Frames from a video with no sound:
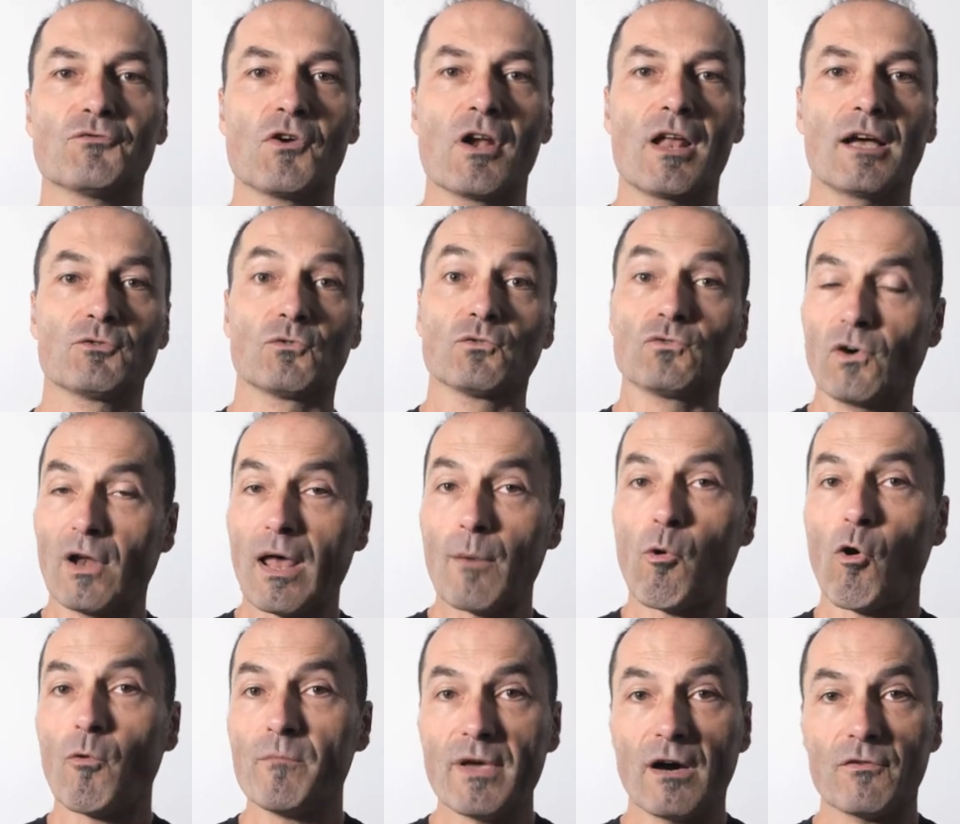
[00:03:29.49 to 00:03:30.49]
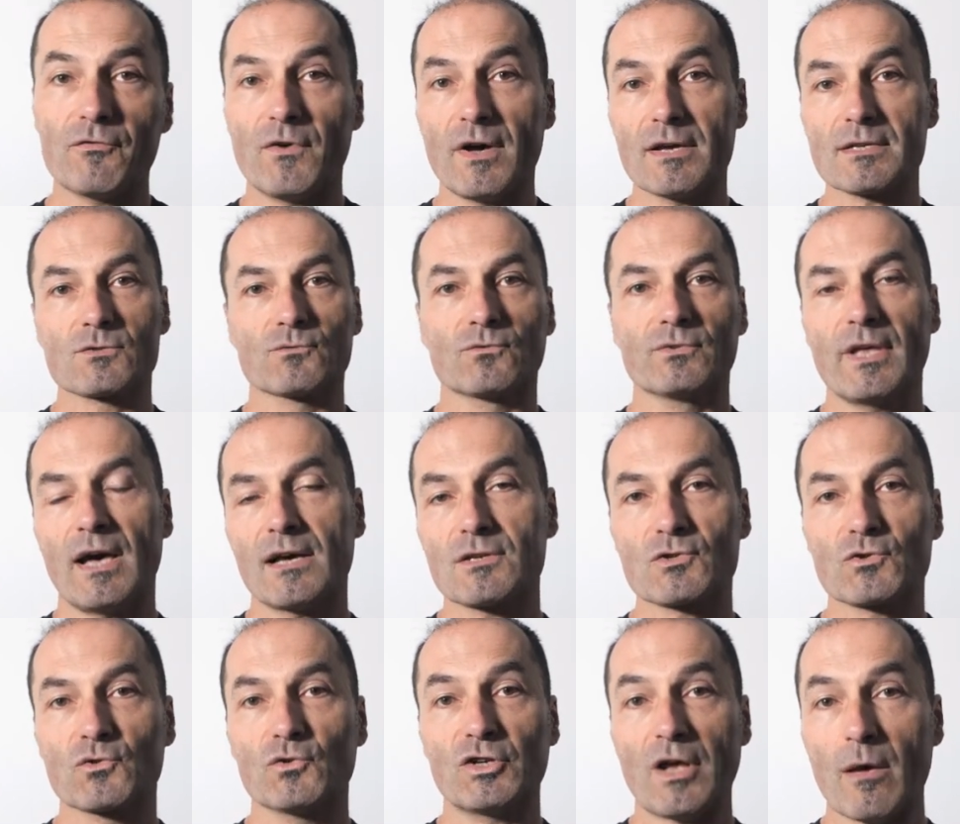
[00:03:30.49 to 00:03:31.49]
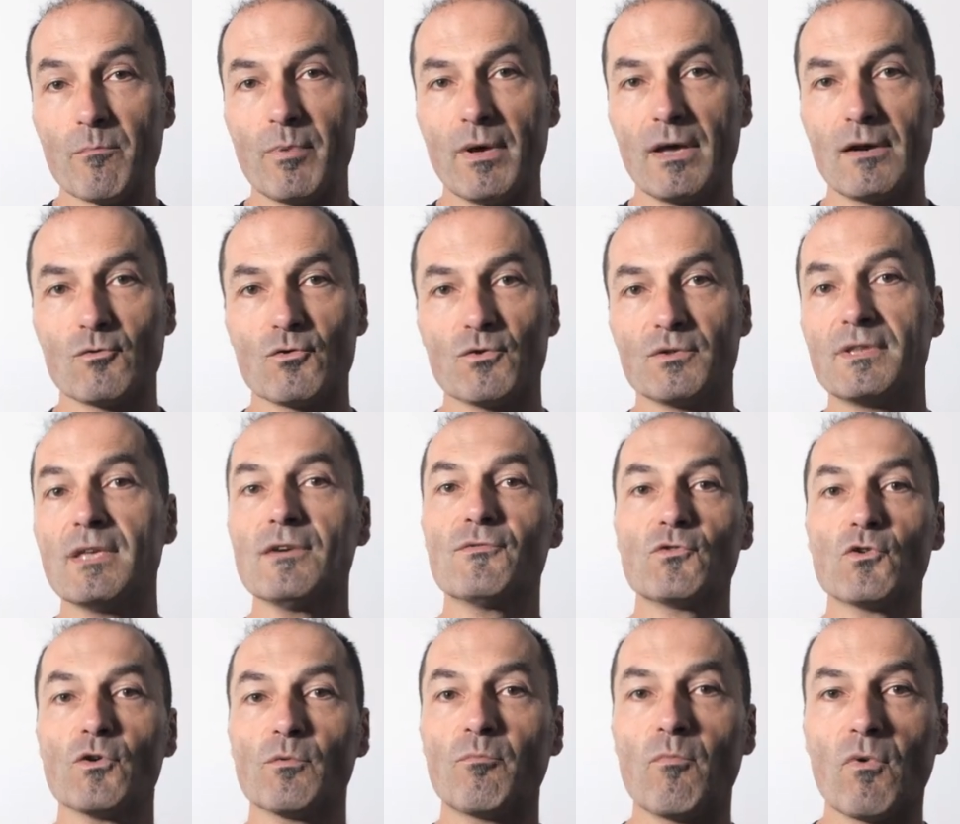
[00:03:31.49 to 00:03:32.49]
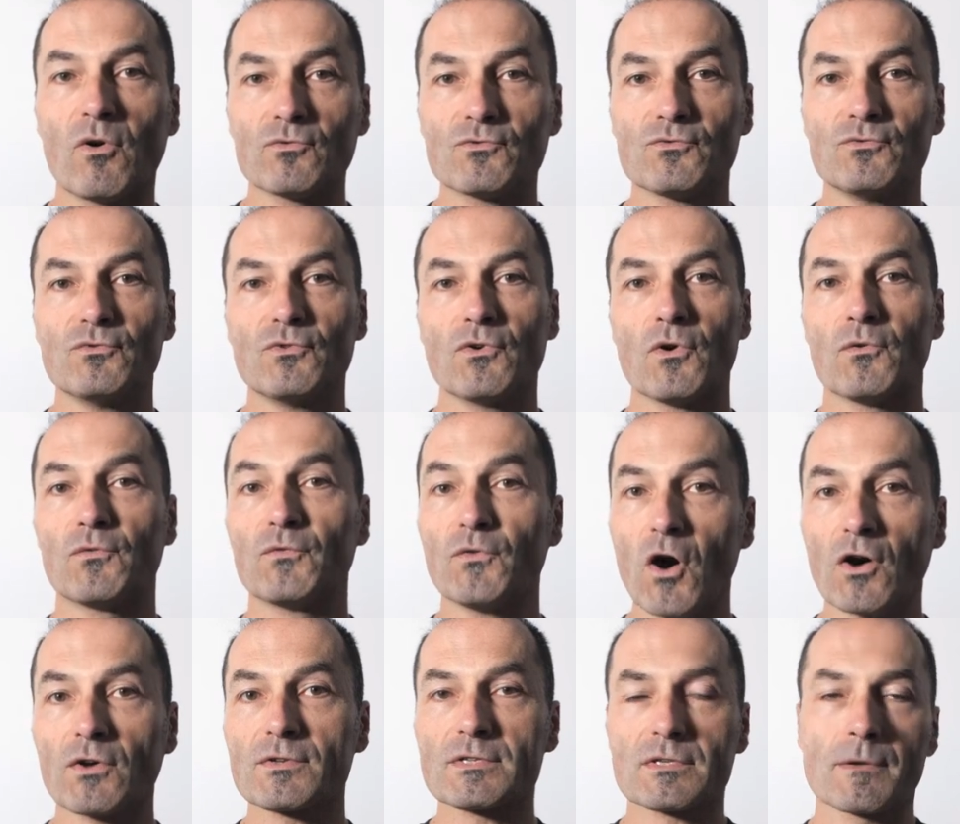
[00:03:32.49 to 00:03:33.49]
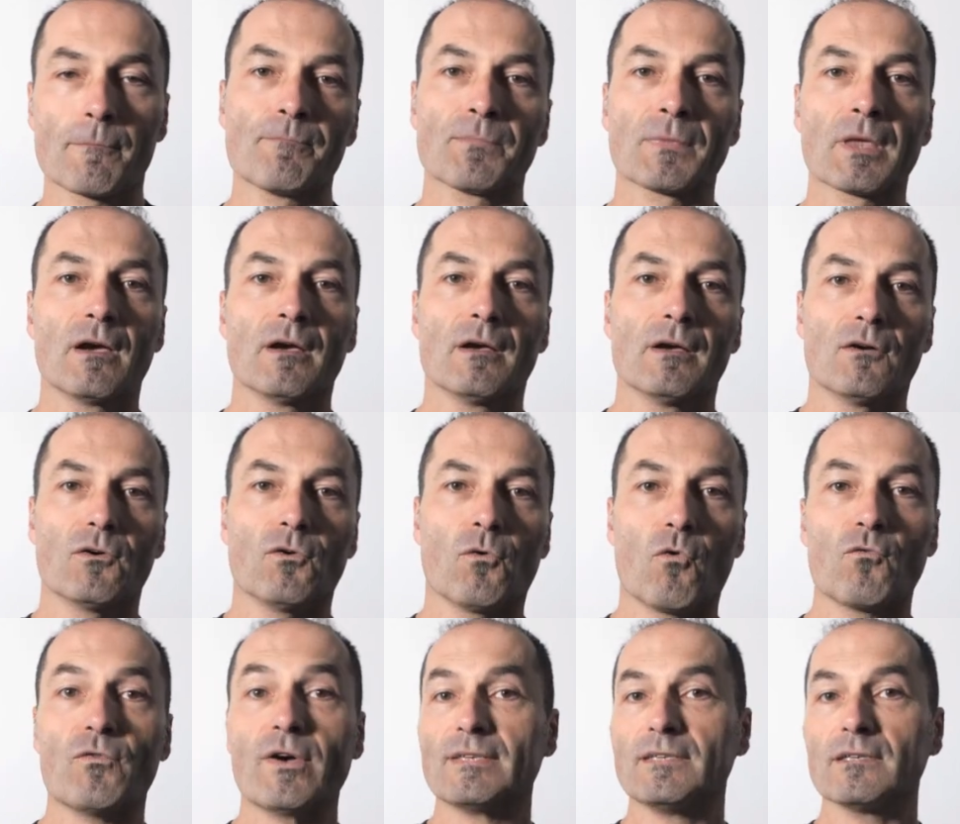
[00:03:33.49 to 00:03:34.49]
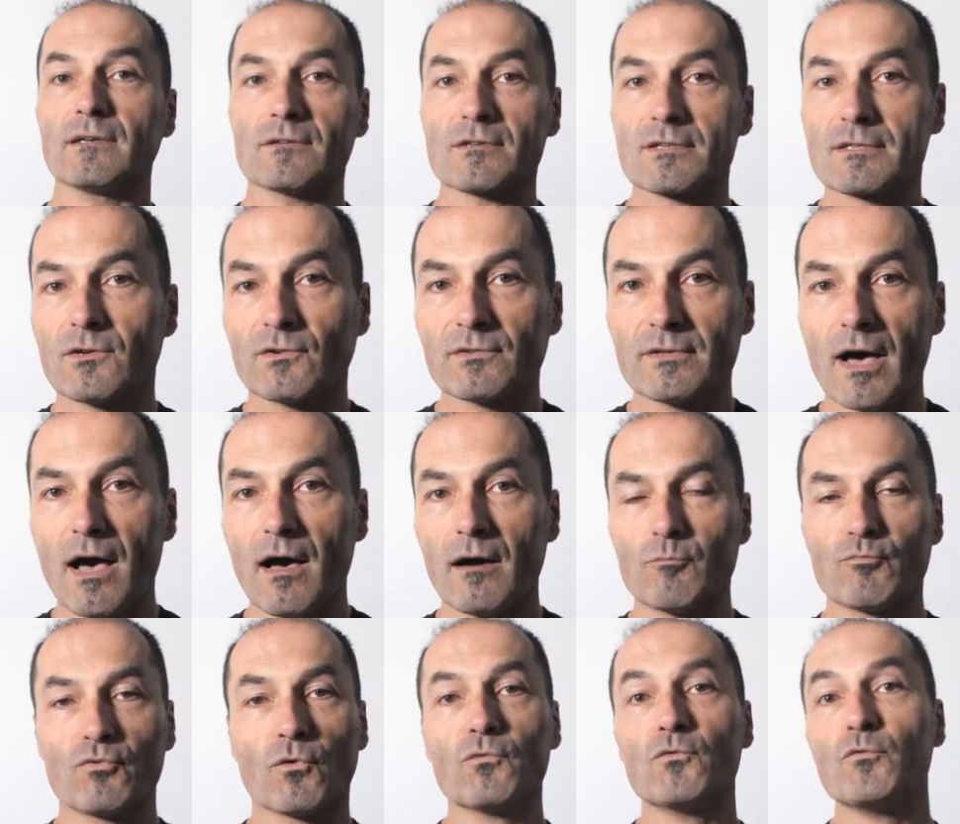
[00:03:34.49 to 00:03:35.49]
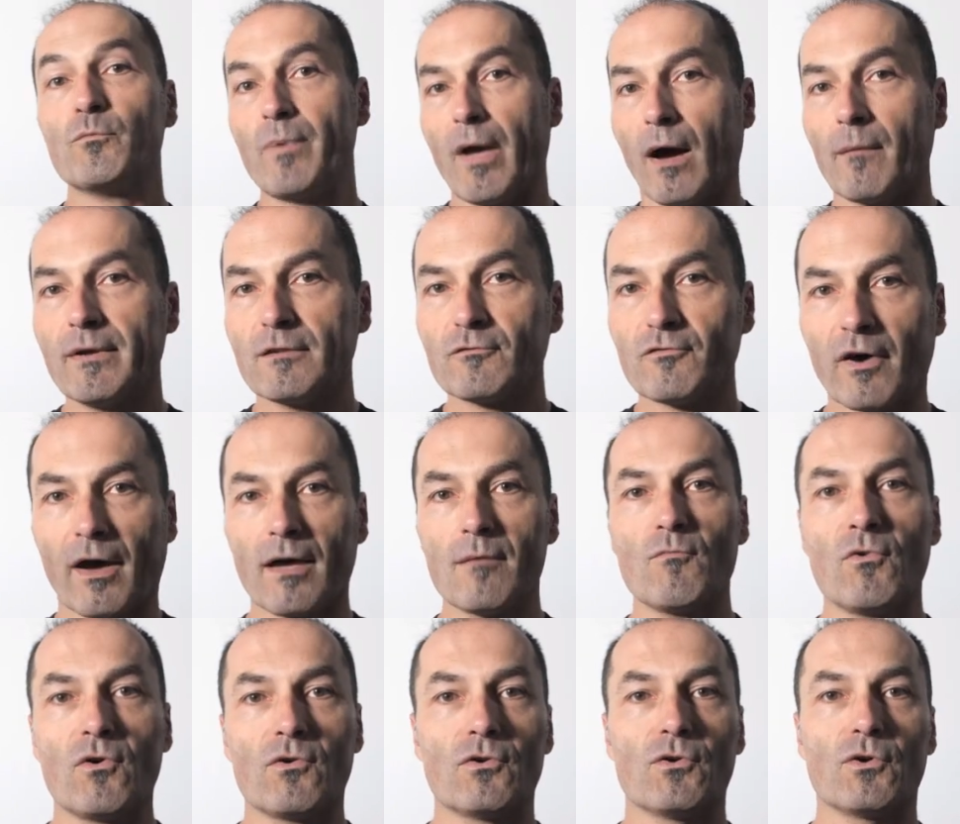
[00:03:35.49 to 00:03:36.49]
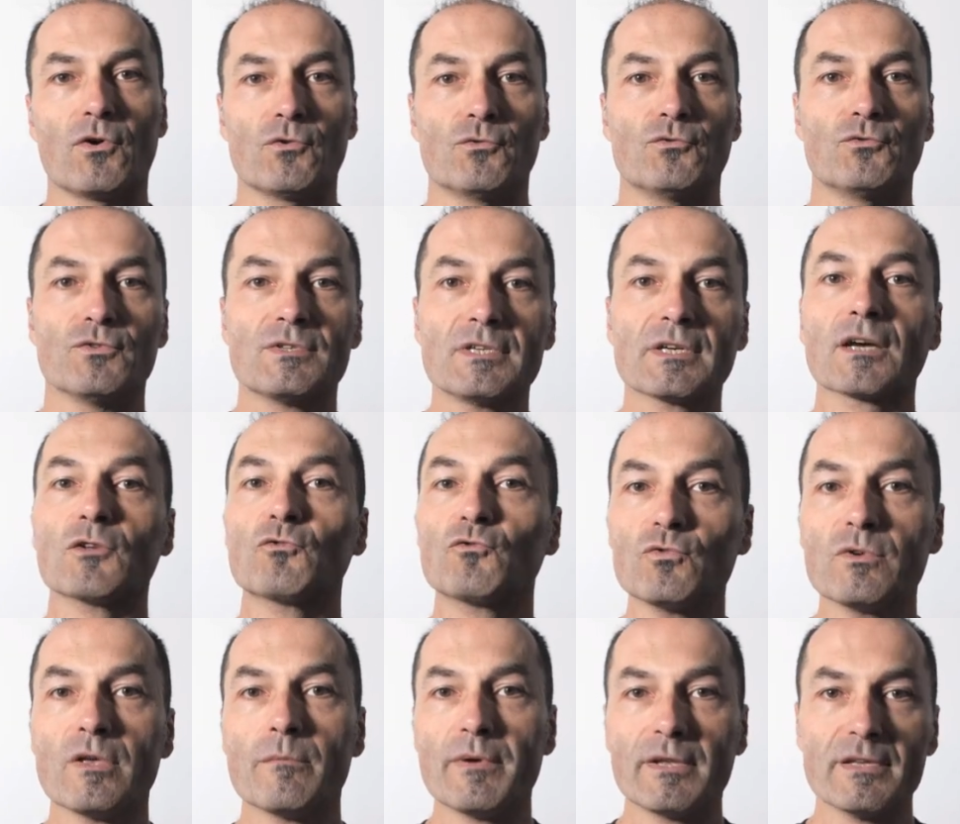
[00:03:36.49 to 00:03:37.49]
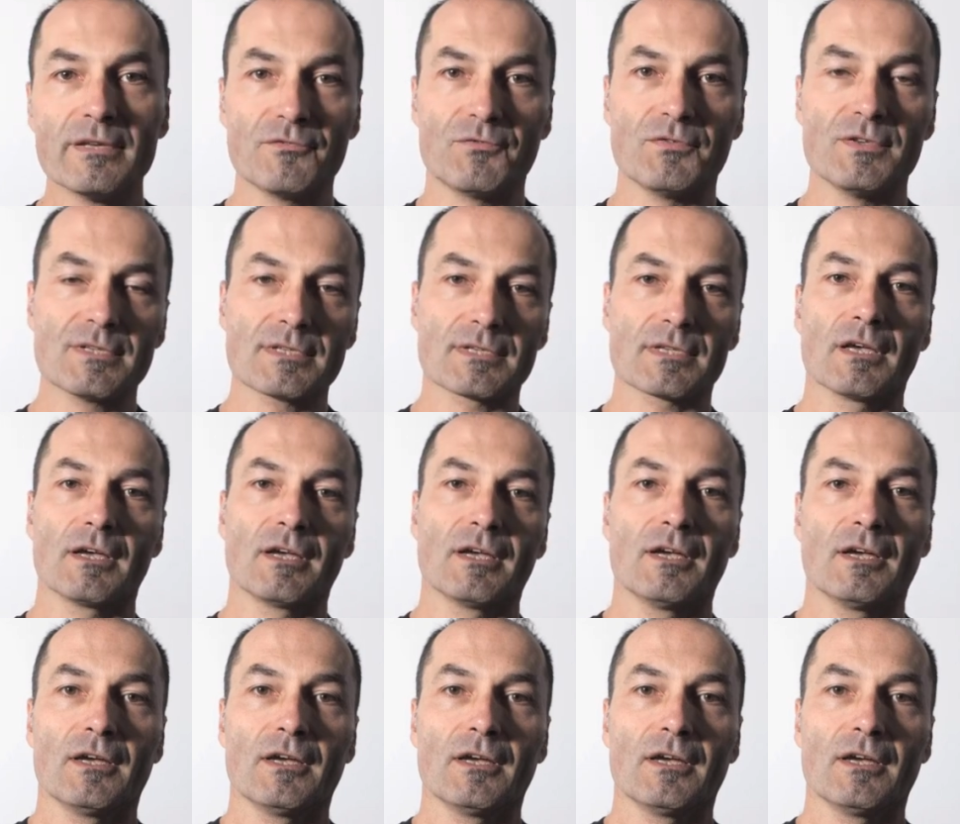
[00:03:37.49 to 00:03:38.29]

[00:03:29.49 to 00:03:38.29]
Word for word: Voilà, donc dans la première phase, on a ce que j'appelle le développement d'une force euh, on va dire, standard pour vous permettre vraiment euh, de tirer tous les bénéfices